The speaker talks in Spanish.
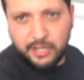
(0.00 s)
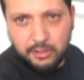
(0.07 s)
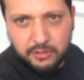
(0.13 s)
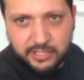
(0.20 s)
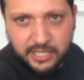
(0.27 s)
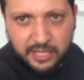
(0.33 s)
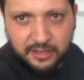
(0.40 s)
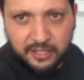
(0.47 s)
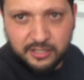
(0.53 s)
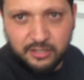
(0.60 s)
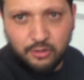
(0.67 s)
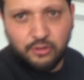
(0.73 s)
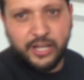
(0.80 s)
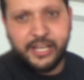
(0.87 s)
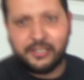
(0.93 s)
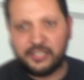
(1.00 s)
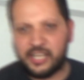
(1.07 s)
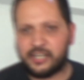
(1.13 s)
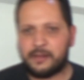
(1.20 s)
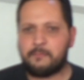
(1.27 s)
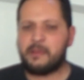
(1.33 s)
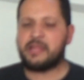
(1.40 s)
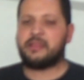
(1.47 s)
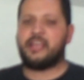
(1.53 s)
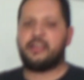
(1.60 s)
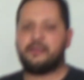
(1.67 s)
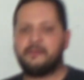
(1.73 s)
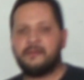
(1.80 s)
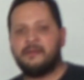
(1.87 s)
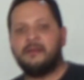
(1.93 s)
que lo hice antes. Ok, se
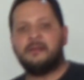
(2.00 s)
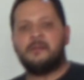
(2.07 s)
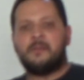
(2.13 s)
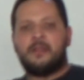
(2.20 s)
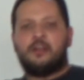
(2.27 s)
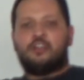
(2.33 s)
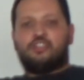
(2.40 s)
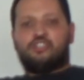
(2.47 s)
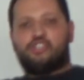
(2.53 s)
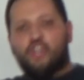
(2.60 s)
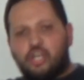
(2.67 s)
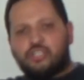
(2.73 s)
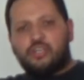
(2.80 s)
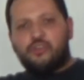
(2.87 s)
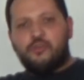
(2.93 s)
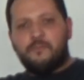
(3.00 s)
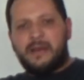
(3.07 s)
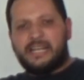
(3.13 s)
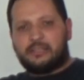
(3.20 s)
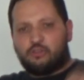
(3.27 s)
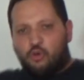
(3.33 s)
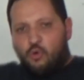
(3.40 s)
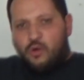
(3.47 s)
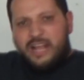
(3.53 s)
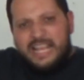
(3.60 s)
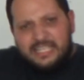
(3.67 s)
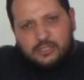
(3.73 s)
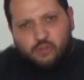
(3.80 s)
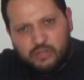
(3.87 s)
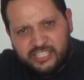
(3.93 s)
repite. Yo soy Humberto,
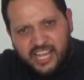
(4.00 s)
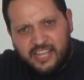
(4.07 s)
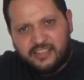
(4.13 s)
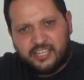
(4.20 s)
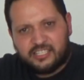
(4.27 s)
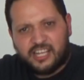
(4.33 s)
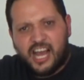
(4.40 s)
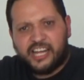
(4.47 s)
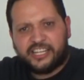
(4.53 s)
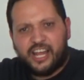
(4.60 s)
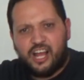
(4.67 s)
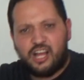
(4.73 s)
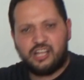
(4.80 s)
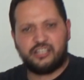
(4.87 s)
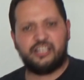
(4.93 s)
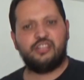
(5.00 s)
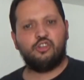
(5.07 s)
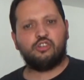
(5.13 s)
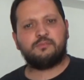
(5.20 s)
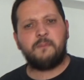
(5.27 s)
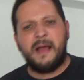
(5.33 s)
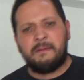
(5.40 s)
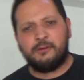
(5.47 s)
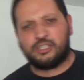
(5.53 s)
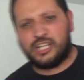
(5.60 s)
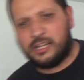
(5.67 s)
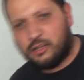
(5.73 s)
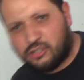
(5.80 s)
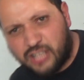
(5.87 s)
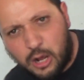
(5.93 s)
esto es Llantas Garra y nos vemos
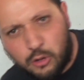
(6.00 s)
en los